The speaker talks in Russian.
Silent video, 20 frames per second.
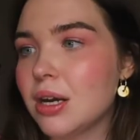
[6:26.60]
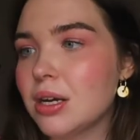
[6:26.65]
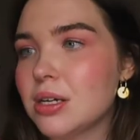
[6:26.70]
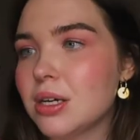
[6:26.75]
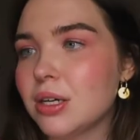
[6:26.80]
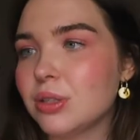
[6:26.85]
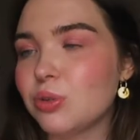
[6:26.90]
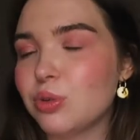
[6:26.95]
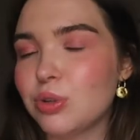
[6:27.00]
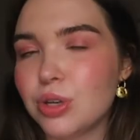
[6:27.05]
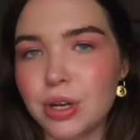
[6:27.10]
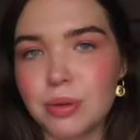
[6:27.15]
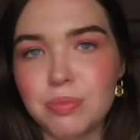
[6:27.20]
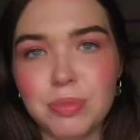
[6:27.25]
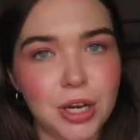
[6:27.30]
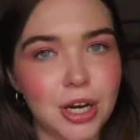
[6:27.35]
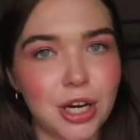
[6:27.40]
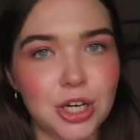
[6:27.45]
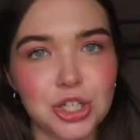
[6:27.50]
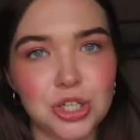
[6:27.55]
который,
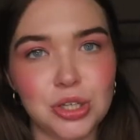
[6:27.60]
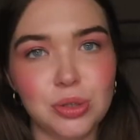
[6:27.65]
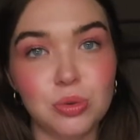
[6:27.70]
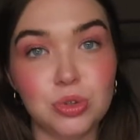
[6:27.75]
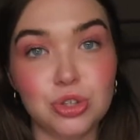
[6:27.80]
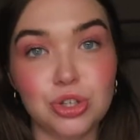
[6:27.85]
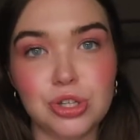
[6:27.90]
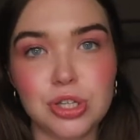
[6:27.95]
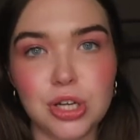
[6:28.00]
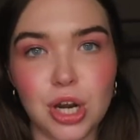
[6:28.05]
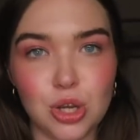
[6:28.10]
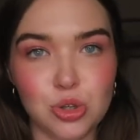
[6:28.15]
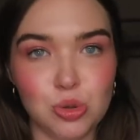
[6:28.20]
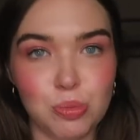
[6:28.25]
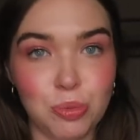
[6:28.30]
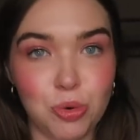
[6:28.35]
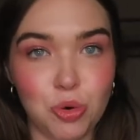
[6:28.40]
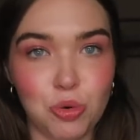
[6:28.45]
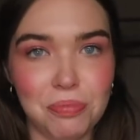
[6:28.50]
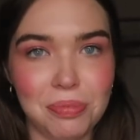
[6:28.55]
мне кажется, нужно сразу
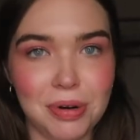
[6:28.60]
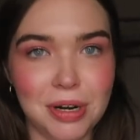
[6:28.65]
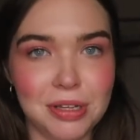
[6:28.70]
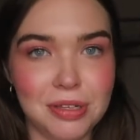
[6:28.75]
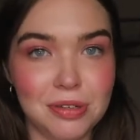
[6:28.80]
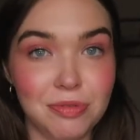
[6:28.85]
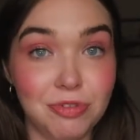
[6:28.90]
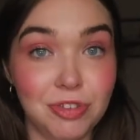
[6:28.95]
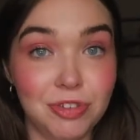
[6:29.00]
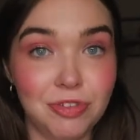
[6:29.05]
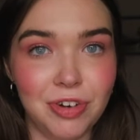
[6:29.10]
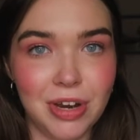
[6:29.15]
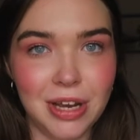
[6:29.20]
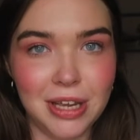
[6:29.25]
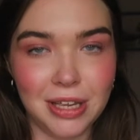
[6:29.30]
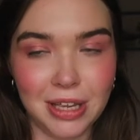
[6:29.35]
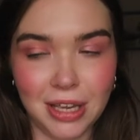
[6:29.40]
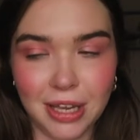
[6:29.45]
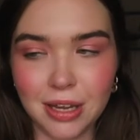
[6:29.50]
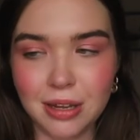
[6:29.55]
покупать
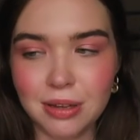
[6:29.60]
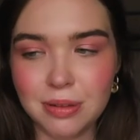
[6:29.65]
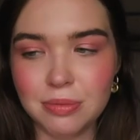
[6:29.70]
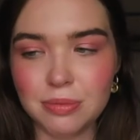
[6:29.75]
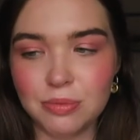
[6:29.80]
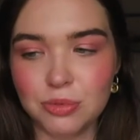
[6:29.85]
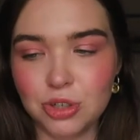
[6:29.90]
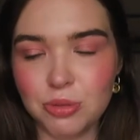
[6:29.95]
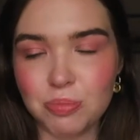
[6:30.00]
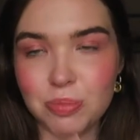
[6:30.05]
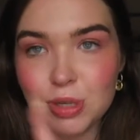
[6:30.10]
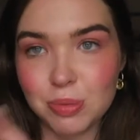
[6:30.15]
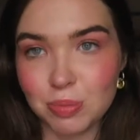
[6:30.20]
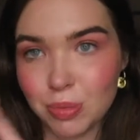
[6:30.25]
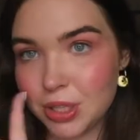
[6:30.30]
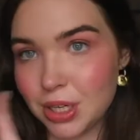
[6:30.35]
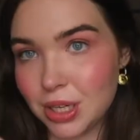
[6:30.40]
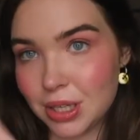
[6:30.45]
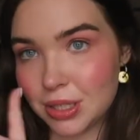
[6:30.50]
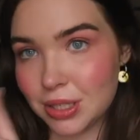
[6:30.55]
вдвойне, вот
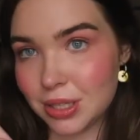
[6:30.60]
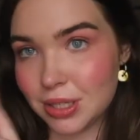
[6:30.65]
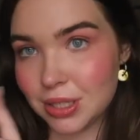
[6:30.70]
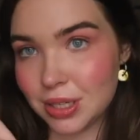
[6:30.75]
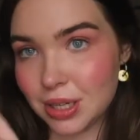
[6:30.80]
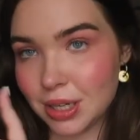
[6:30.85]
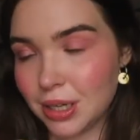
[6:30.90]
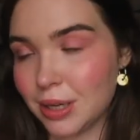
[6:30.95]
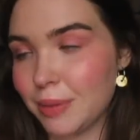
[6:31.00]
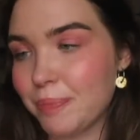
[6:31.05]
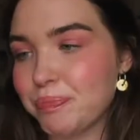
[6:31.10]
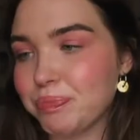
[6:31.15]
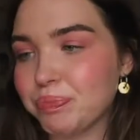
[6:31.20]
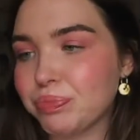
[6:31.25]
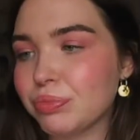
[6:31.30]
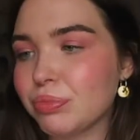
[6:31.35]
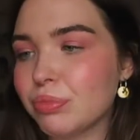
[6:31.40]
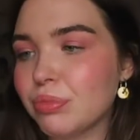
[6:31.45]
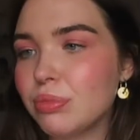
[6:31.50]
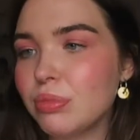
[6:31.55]
присмотритесь к
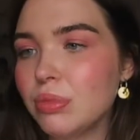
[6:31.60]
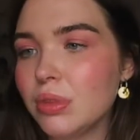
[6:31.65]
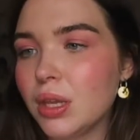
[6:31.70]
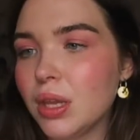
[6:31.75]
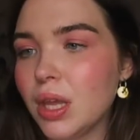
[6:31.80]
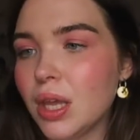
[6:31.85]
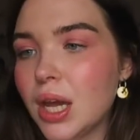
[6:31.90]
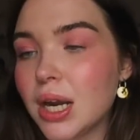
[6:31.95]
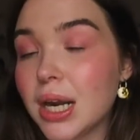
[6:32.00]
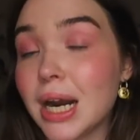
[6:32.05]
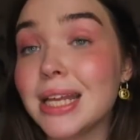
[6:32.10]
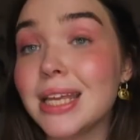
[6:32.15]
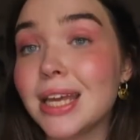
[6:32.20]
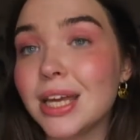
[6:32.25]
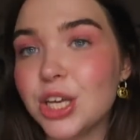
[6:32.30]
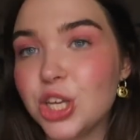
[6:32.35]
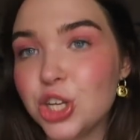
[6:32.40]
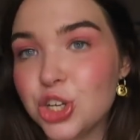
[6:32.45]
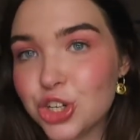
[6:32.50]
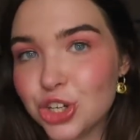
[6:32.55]

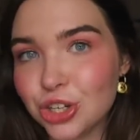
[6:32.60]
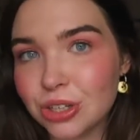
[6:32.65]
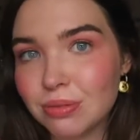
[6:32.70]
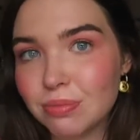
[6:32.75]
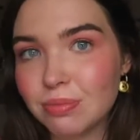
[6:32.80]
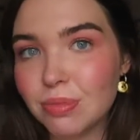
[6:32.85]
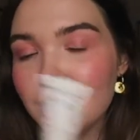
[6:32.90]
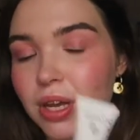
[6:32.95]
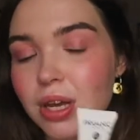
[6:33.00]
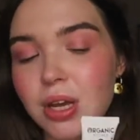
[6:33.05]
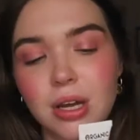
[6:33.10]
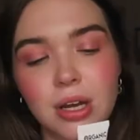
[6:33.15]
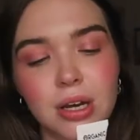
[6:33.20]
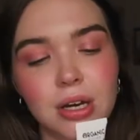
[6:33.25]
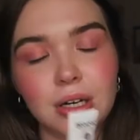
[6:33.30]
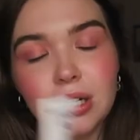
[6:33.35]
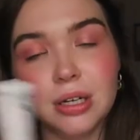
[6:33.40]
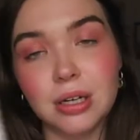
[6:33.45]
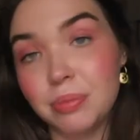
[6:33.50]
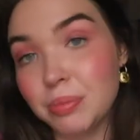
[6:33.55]
Organic Kitchen.
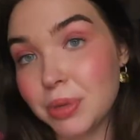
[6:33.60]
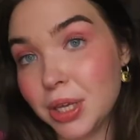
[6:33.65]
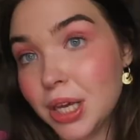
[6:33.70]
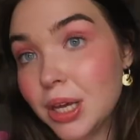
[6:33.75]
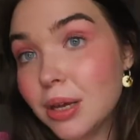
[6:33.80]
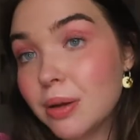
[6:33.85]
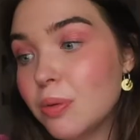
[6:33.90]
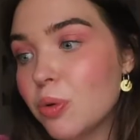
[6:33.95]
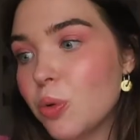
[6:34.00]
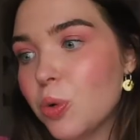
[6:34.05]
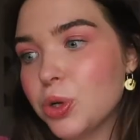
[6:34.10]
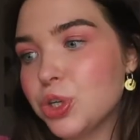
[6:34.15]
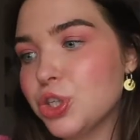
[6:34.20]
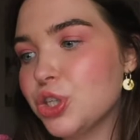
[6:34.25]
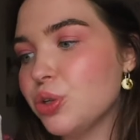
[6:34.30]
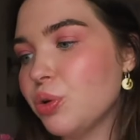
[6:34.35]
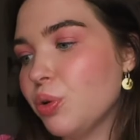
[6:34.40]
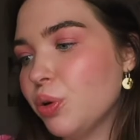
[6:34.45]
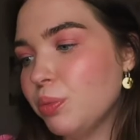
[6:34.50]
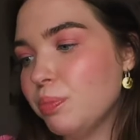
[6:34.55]
А, мне
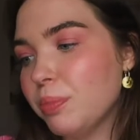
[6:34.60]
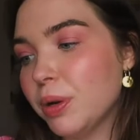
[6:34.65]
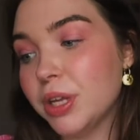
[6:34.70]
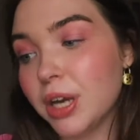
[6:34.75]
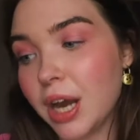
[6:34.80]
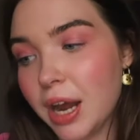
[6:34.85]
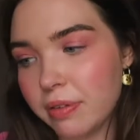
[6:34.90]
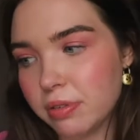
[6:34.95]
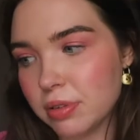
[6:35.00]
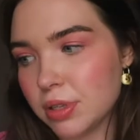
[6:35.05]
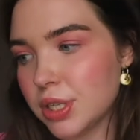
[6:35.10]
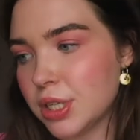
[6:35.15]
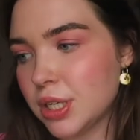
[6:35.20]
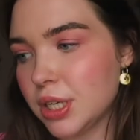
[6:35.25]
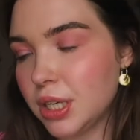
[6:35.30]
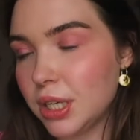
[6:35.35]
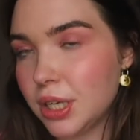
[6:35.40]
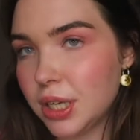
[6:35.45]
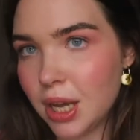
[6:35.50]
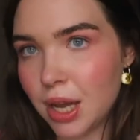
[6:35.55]
очень он
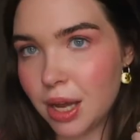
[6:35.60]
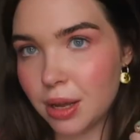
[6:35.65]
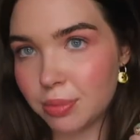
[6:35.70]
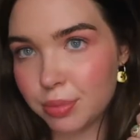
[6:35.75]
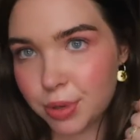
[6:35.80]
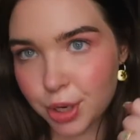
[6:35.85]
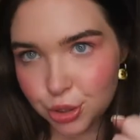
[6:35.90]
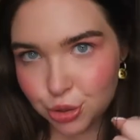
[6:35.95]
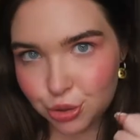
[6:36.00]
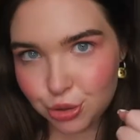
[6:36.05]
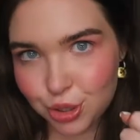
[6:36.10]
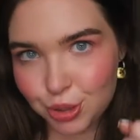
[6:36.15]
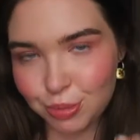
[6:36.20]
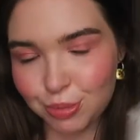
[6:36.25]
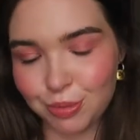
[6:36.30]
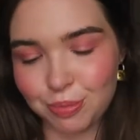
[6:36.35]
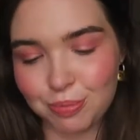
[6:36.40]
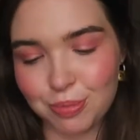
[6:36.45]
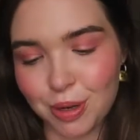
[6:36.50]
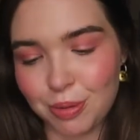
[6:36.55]
понравился. И я хочу
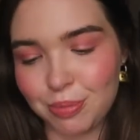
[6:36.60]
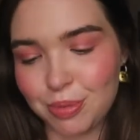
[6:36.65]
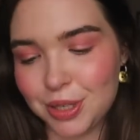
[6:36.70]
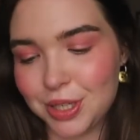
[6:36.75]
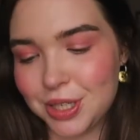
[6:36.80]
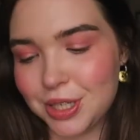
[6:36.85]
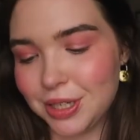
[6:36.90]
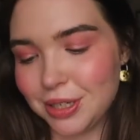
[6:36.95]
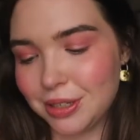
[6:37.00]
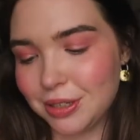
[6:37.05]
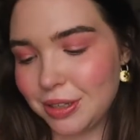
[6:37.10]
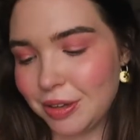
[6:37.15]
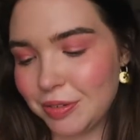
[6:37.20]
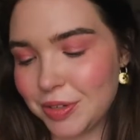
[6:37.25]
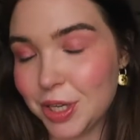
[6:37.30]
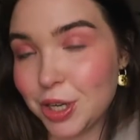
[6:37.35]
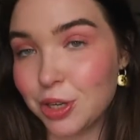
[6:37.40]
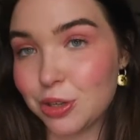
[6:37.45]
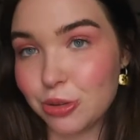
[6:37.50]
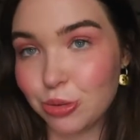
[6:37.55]
себе приобрести на
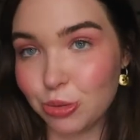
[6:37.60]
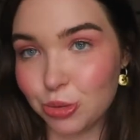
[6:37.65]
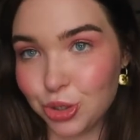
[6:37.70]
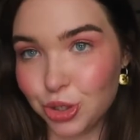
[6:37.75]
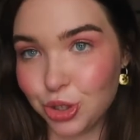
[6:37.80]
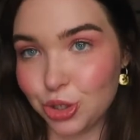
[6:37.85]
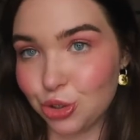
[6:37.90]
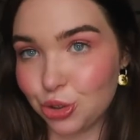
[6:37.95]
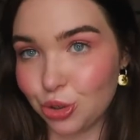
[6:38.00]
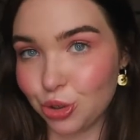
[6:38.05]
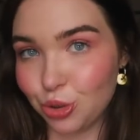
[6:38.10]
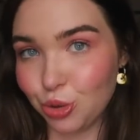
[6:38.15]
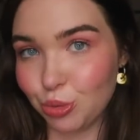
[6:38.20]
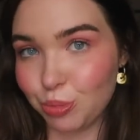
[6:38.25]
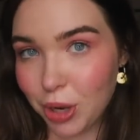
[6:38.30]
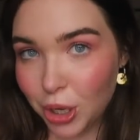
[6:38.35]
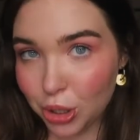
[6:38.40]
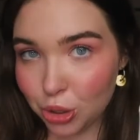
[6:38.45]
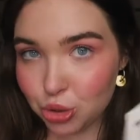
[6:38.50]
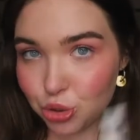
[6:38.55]
всякий случай еще одну
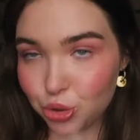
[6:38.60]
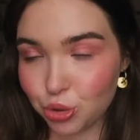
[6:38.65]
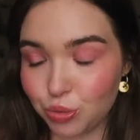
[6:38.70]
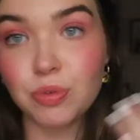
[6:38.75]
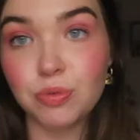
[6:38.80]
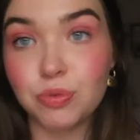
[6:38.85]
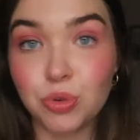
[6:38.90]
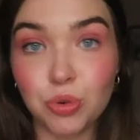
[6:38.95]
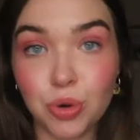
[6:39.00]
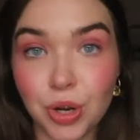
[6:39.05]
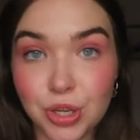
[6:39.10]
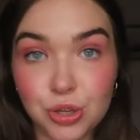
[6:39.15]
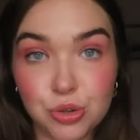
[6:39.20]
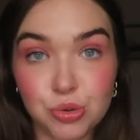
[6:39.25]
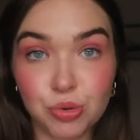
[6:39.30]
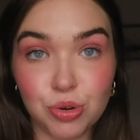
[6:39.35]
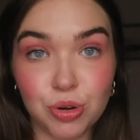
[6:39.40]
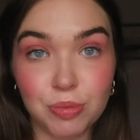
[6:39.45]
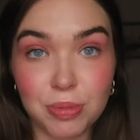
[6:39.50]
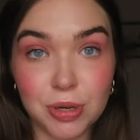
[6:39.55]
баночку. Вдруг они
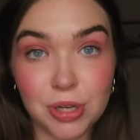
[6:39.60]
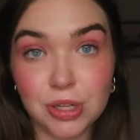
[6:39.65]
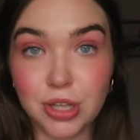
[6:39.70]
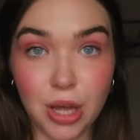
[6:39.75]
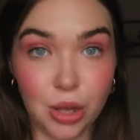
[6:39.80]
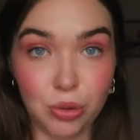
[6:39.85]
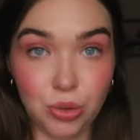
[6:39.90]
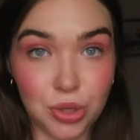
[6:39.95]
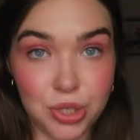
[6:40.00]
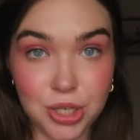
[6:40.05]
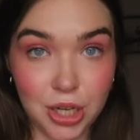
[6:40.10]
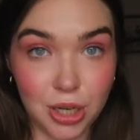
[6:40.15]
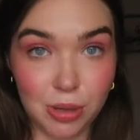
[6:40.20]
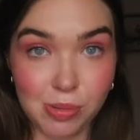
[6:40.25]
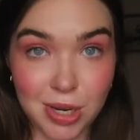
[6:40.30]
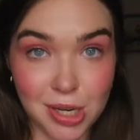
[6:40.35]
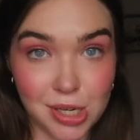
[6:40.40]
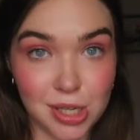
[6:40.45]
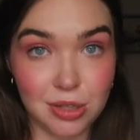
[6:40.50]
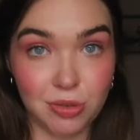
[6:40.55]
скоро перестанут эти
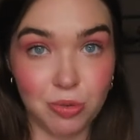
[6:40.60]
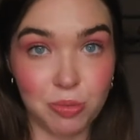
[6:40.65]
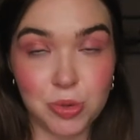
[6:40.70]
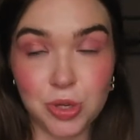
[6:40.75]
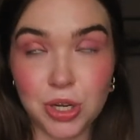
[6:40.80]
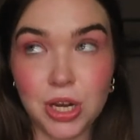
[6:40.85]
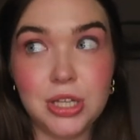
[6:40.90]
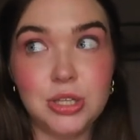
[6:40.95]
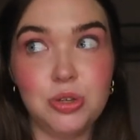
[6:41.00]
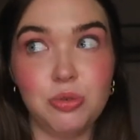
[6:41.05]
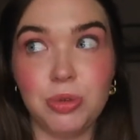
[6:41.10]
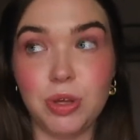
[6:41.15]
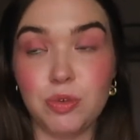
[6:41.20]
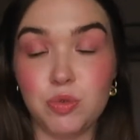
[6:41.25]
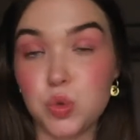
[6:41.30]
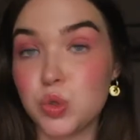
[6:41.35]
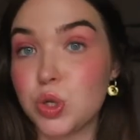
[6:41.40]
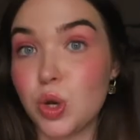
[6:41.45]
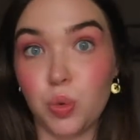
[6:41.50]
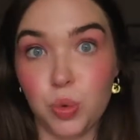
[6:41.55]
коловарцы выпускать, и у меня
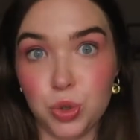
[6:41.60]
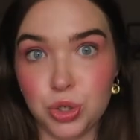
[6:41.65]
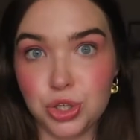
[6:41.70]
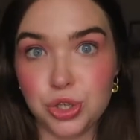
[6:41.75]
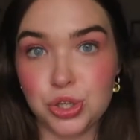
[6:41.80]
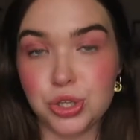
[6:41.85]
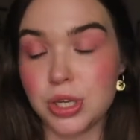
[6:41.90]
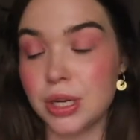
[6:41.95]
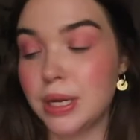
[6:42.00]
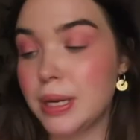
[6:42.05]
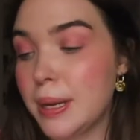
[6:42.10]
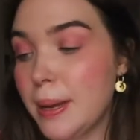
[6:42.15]
все закончится.